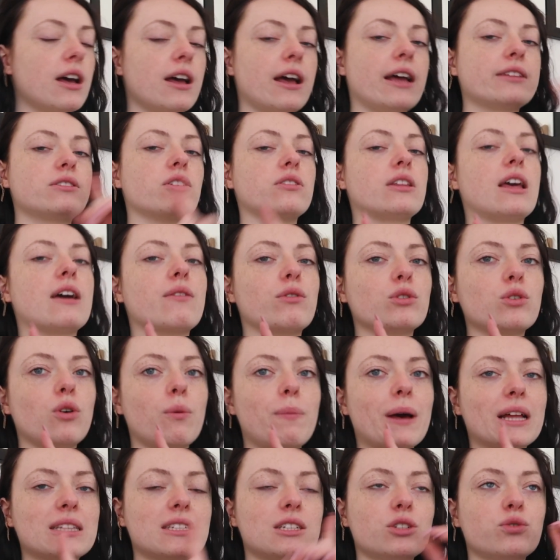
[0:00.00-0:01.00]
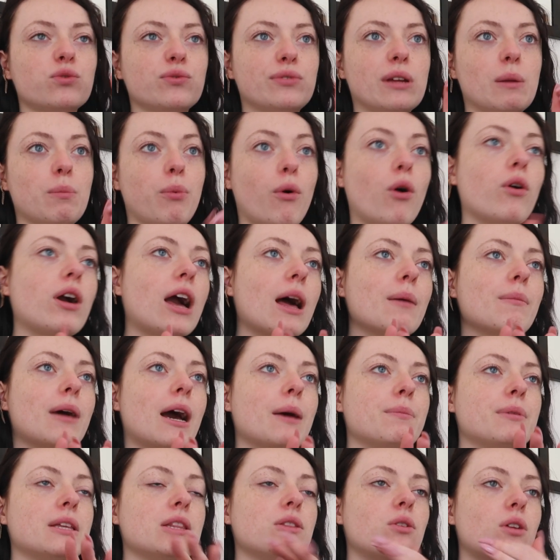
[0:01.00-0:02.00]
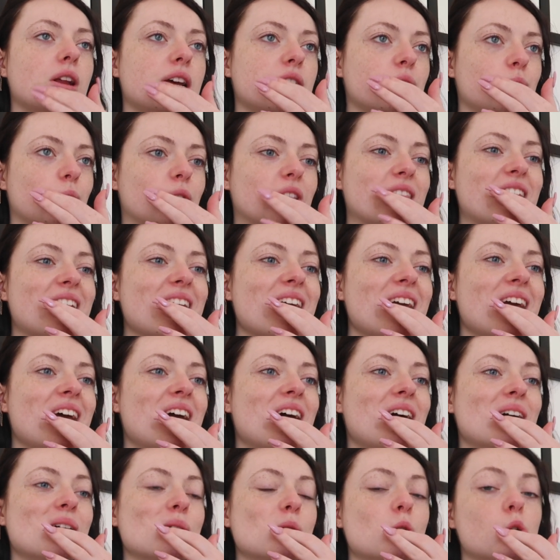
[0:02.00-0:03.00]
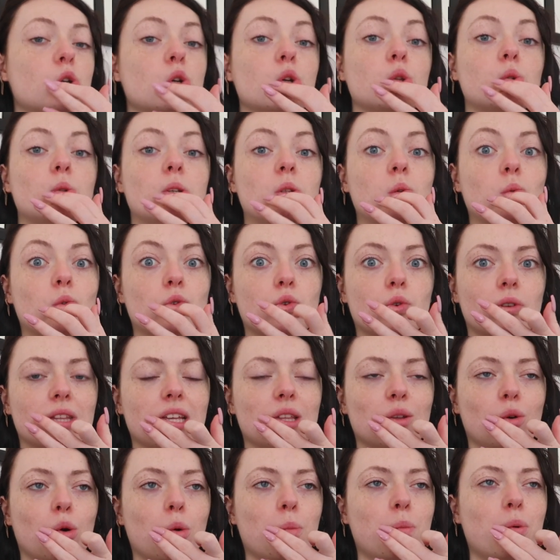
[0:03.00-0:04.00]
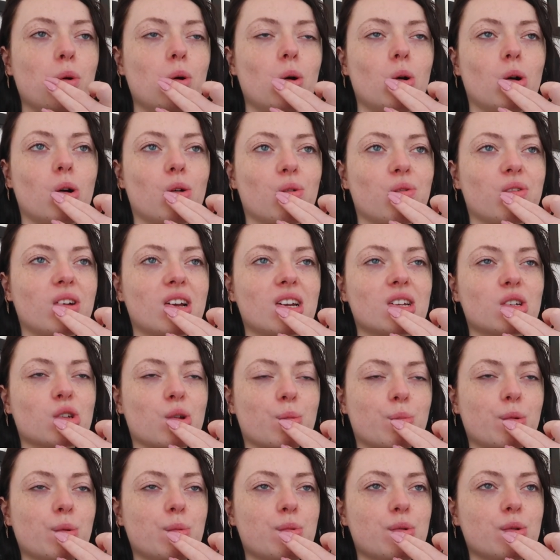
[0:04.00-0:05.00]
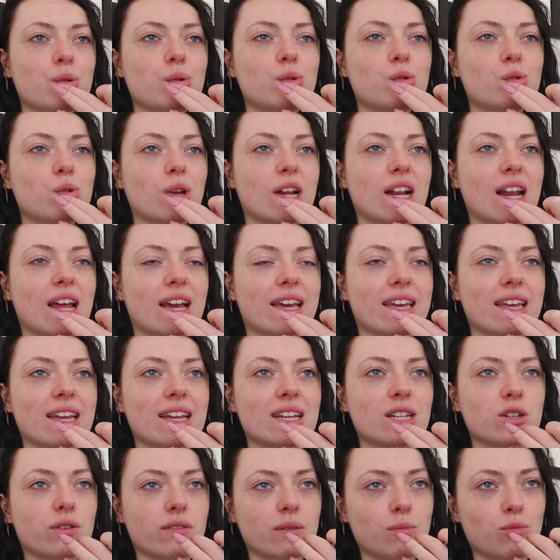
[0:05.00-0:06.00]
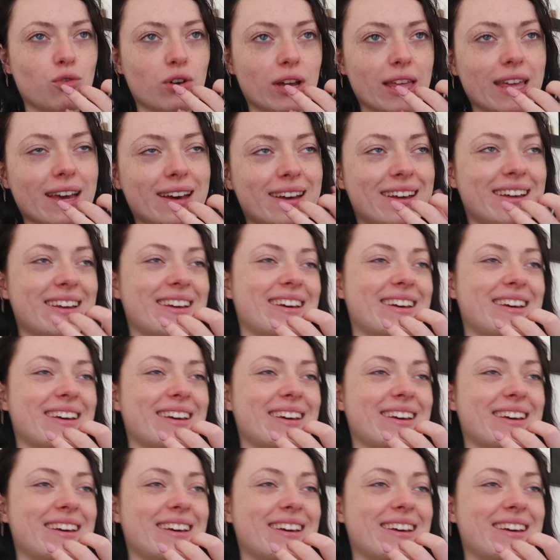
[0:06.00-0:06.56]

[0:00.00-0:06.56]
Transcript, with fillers: Attendez avant de repartir je vous fais le programme rapide de la journée. Aujourd'hui donc journée de repos enfin j'en peux plus je suis claquée j'ai envie de mourir.